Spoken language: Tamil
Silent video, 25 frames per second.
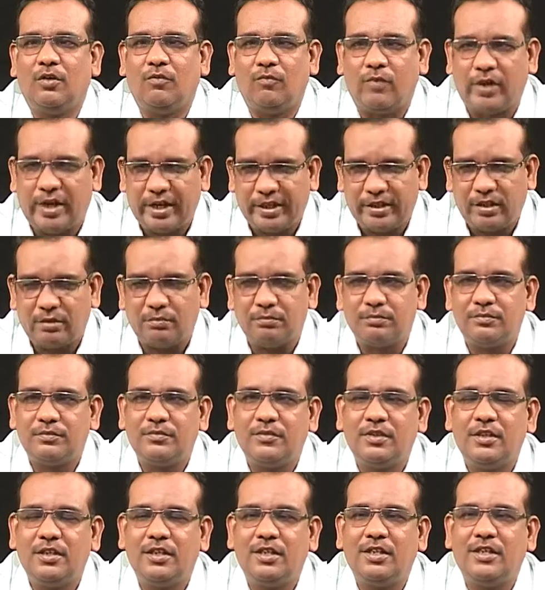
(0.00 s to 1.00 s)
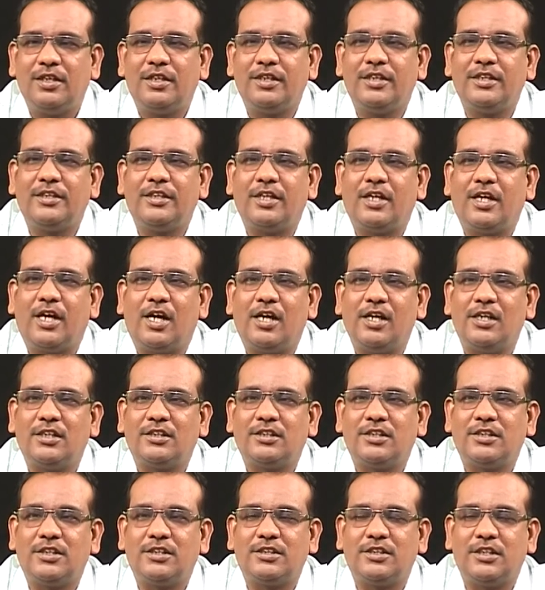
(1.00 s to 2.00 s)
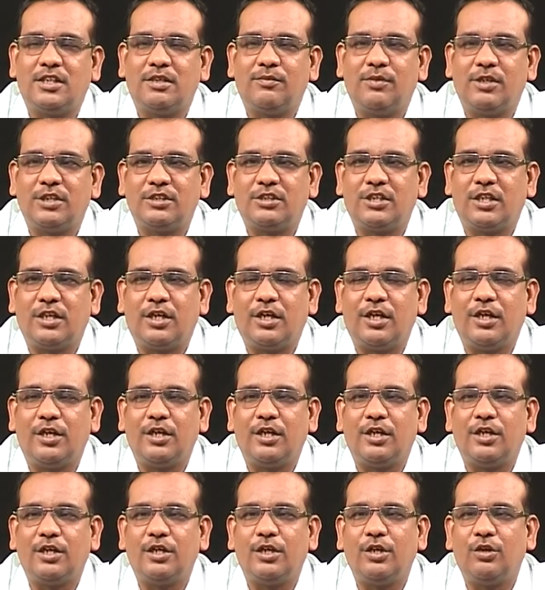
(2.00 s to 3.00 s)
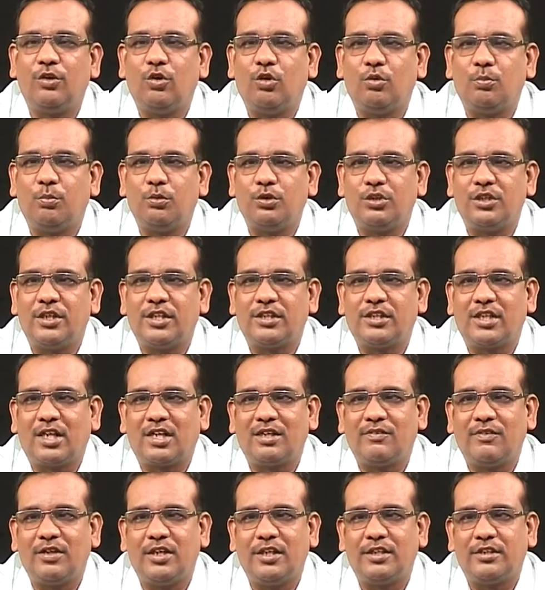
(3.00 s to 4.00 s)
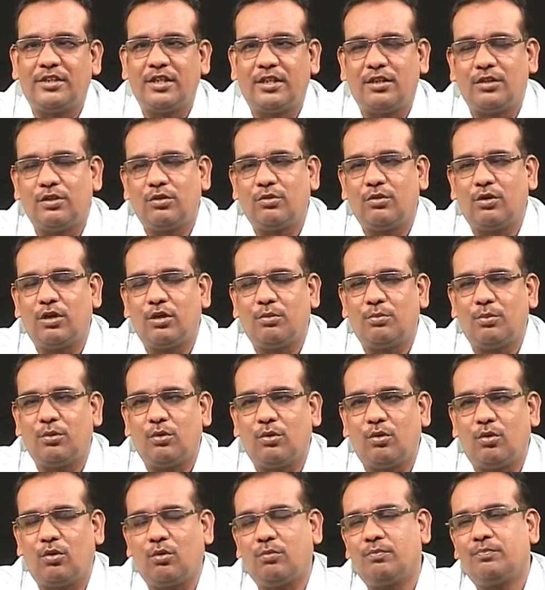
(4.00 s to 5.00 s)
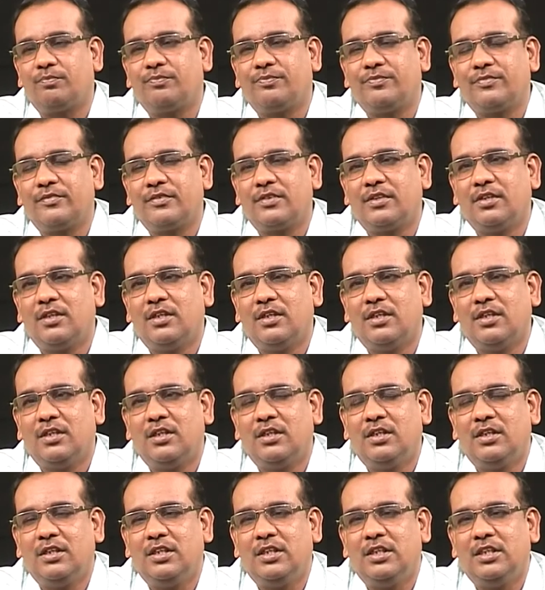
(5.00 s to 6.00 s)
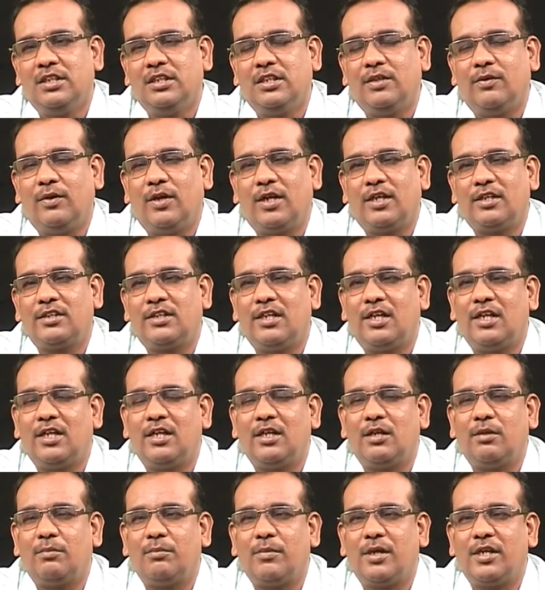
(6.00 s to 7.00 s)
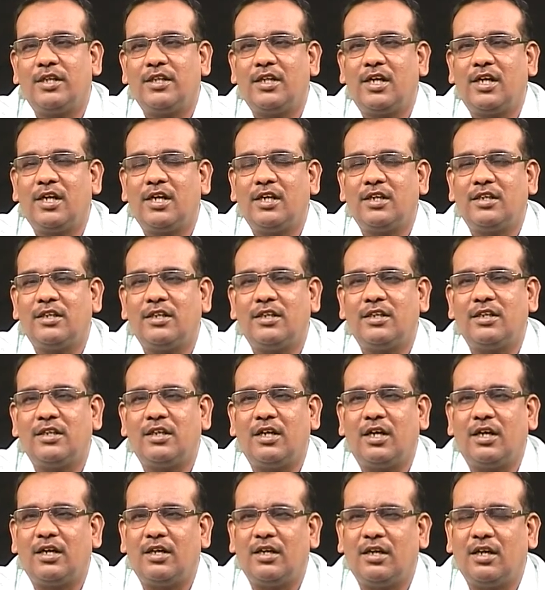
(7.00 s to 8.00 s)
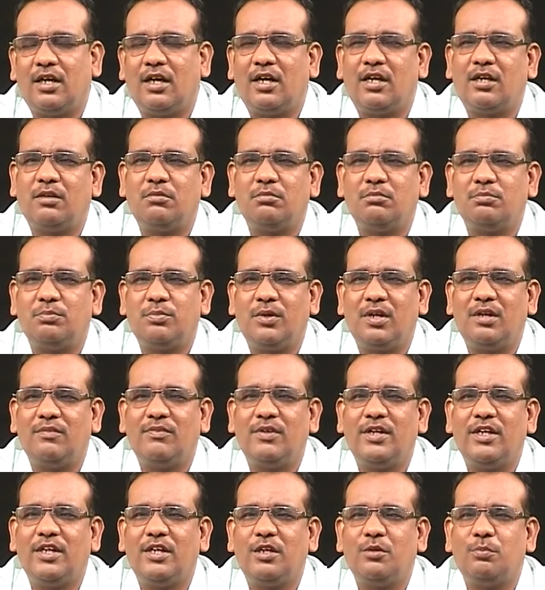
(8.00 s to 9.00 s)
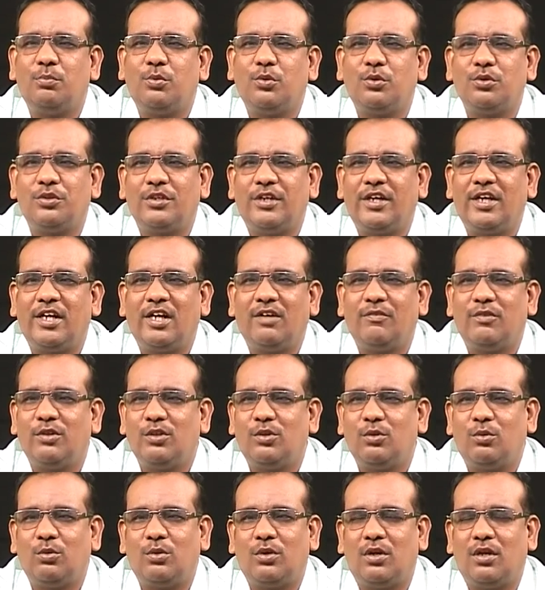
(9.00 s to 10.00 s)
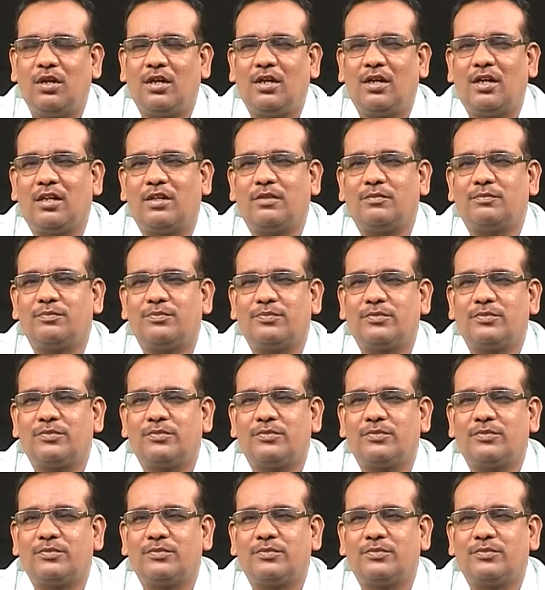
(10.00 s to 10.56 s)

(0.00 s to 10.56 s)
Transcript: வணக்கம் இந்த நாளில் சின்ன சின்ன வெளிச்சங்களில் இன்னொரு புதிய தகவலை தெரிந்து கொள்ளப் போகிறோம் இந்த உலகத்தில் மனிதர்களுக்கு அன்றாடம் பல்வேறு போதனைகள் வந்து கொண்டிருக்கிறது